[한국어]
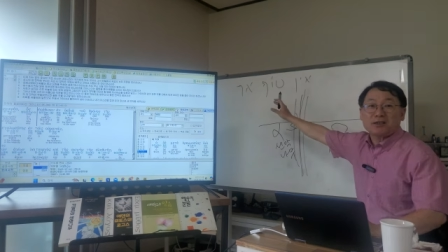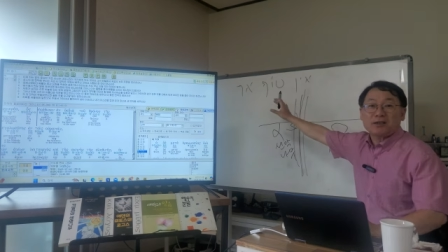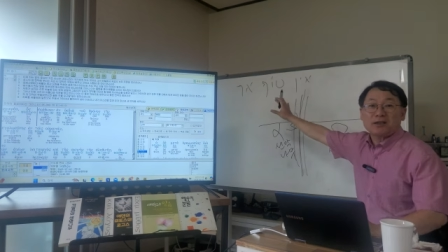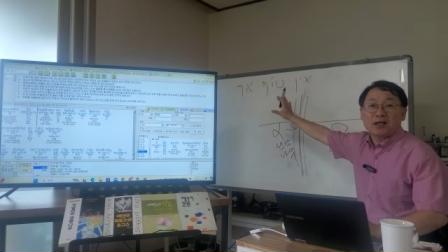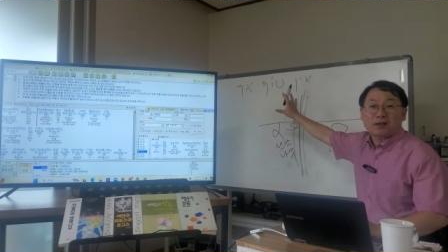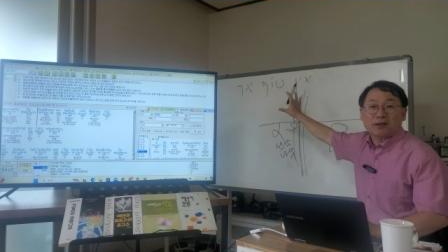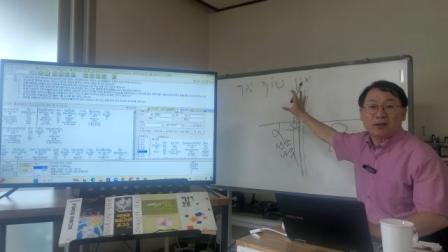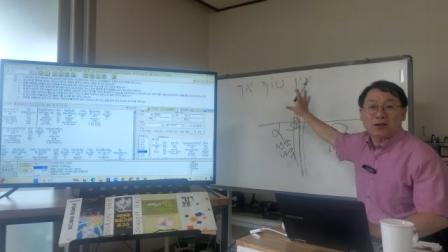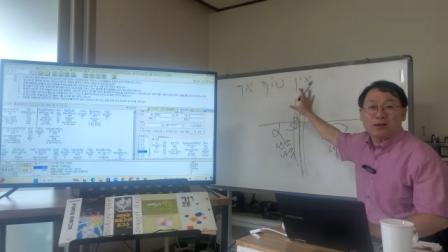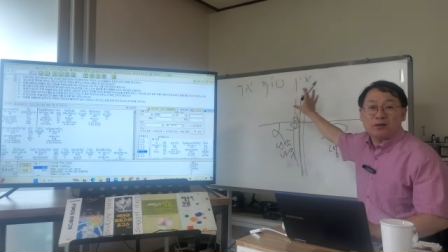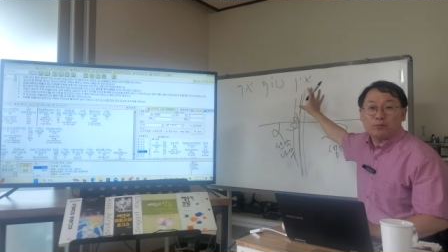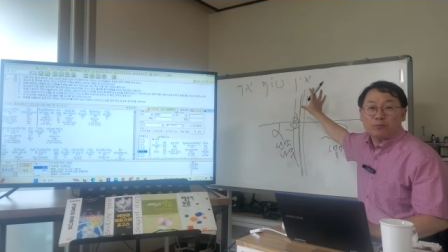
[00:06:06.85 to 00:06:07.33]

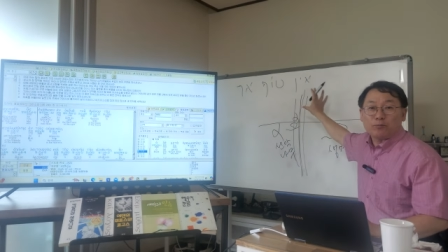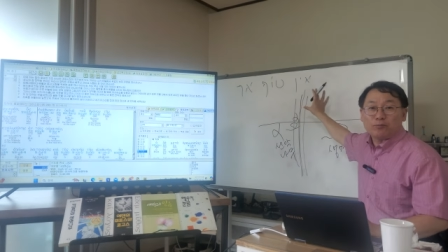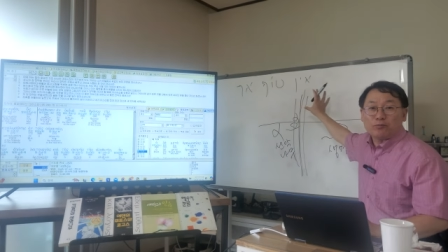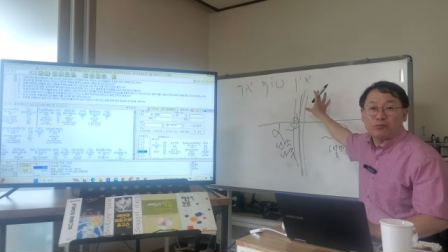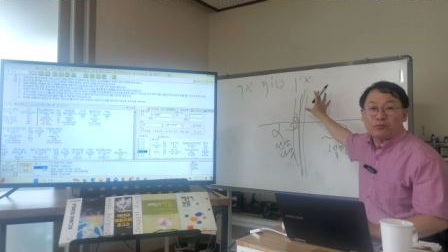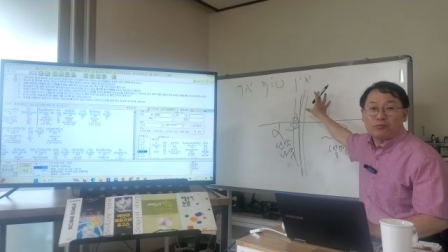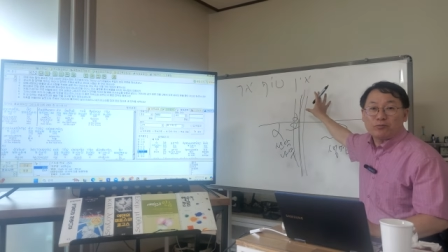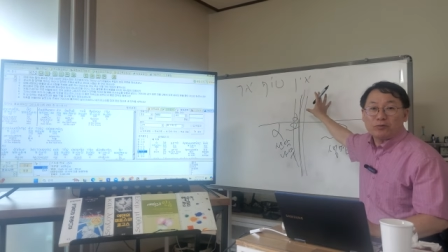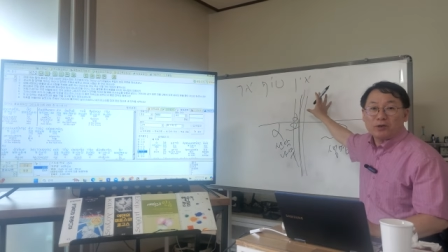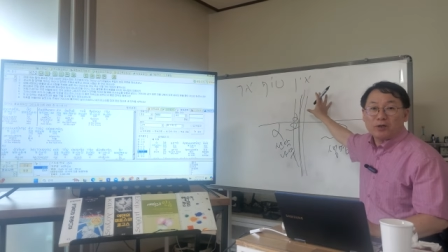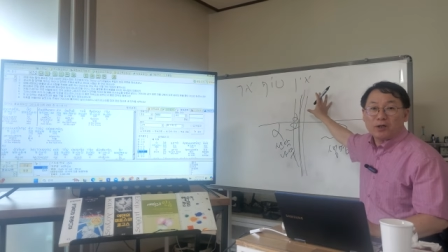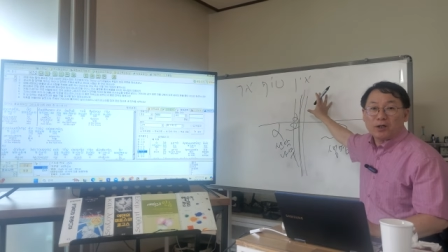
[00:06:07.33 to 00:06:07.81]
시작되는
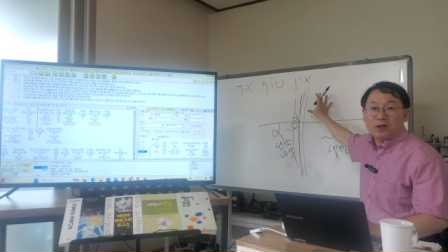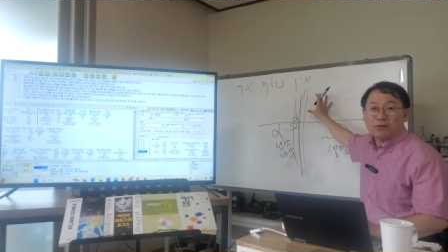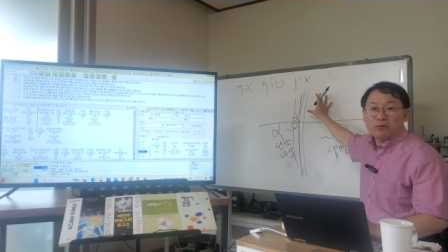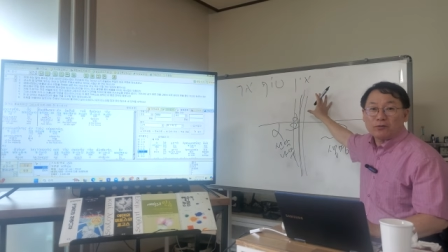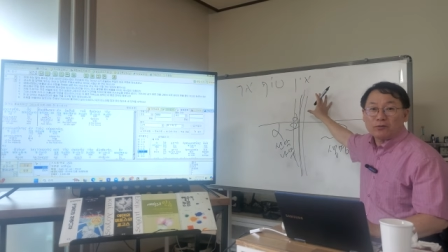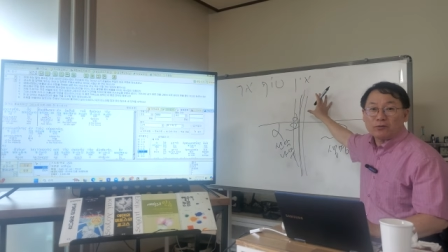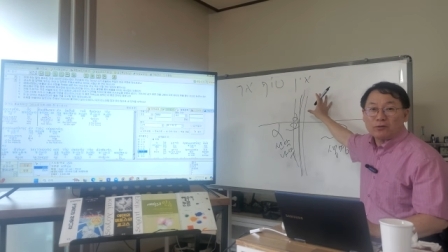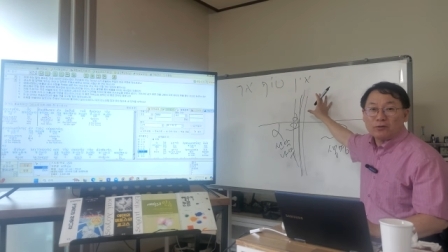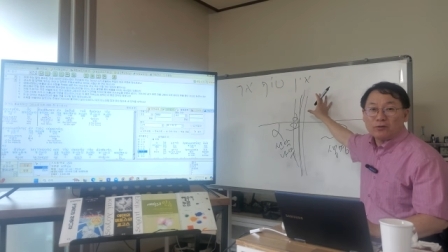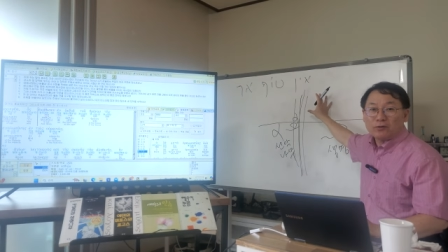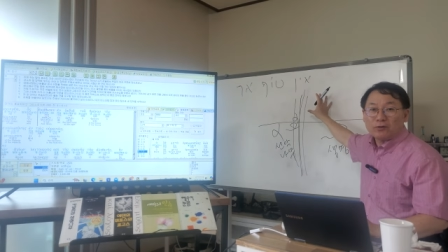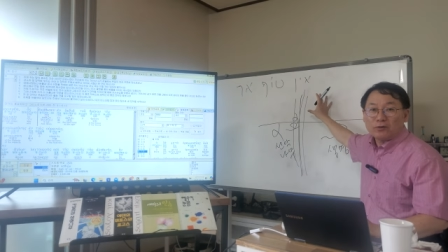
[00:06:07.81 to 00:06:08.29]

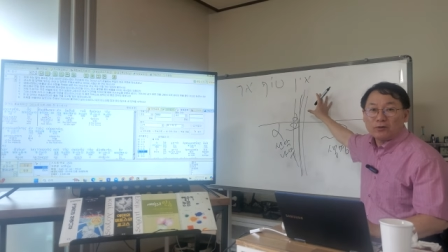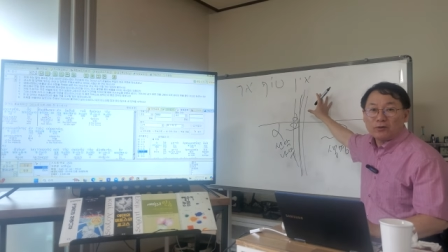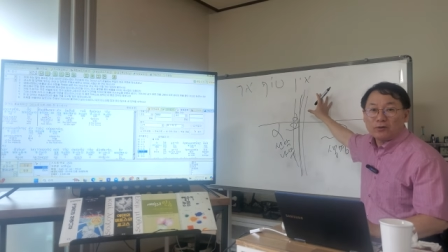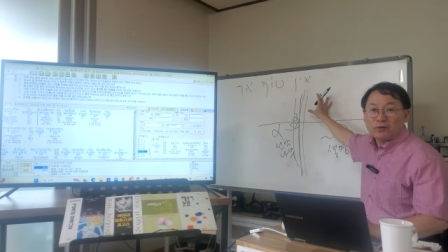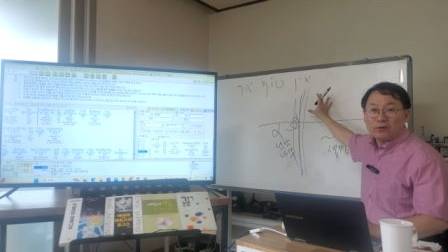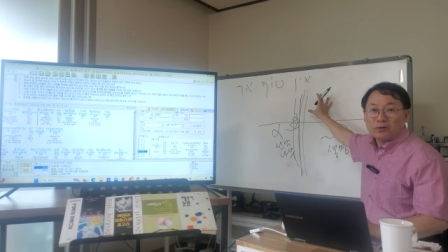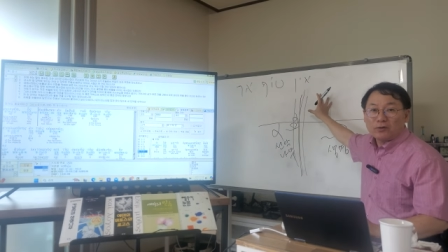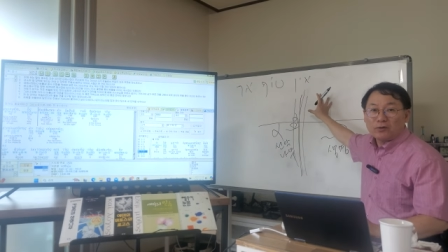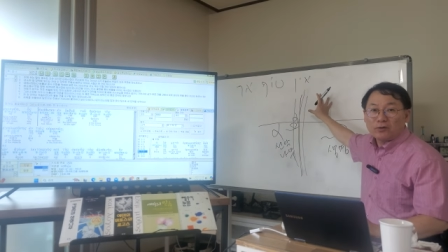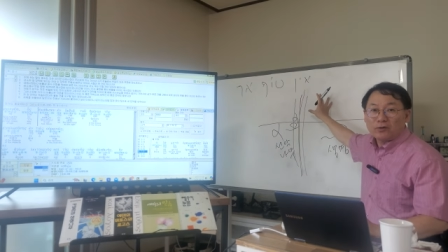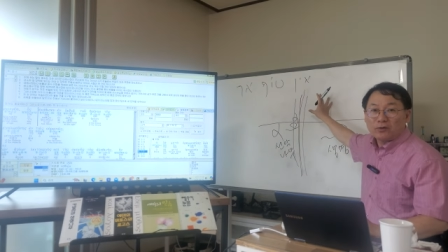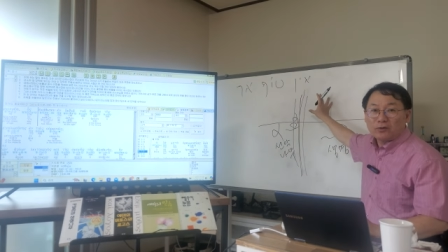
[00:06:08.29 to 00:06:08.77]
부분이라고
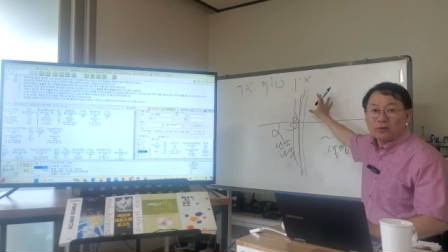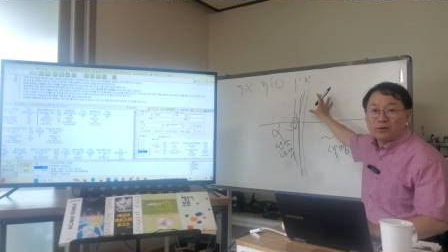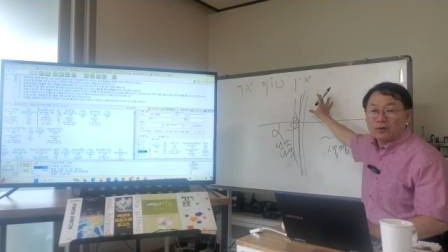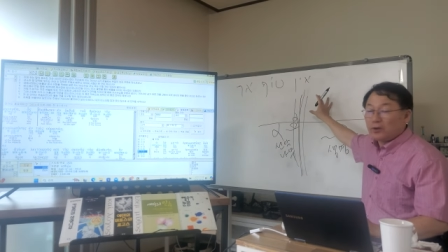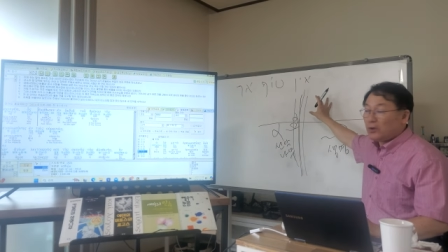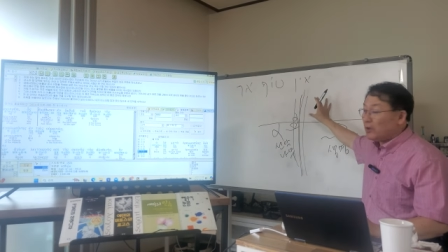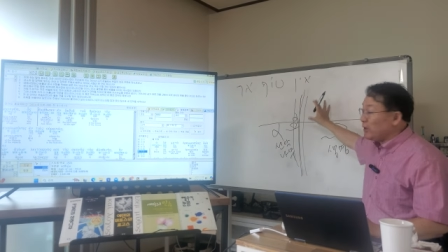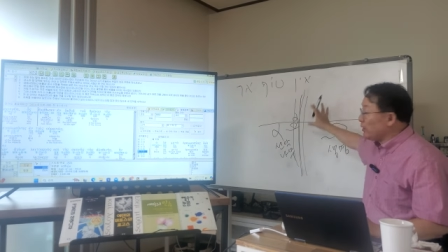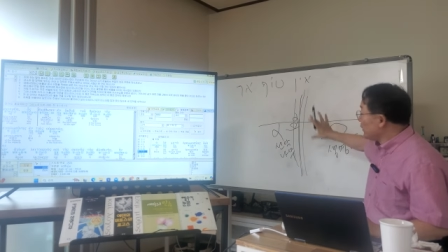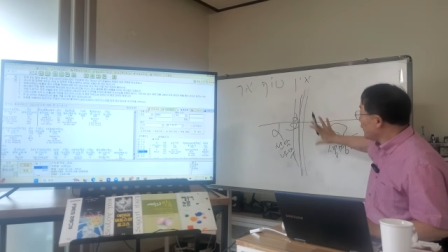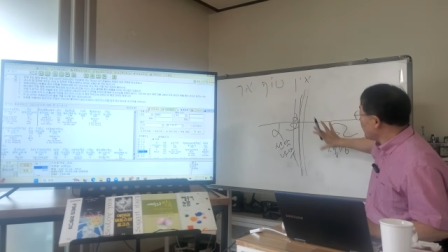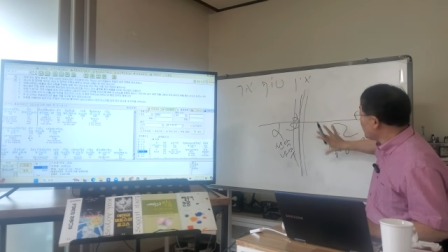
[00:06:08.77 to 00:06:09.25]

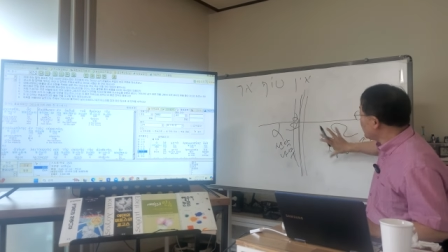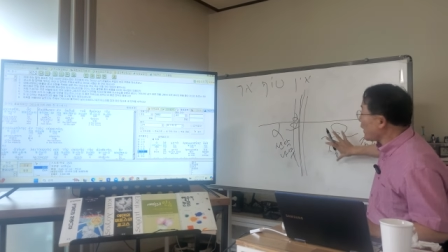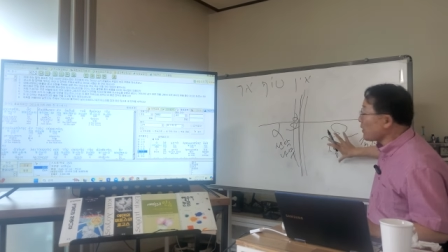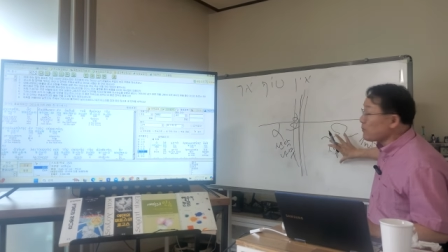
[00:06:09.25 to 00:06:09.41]
여기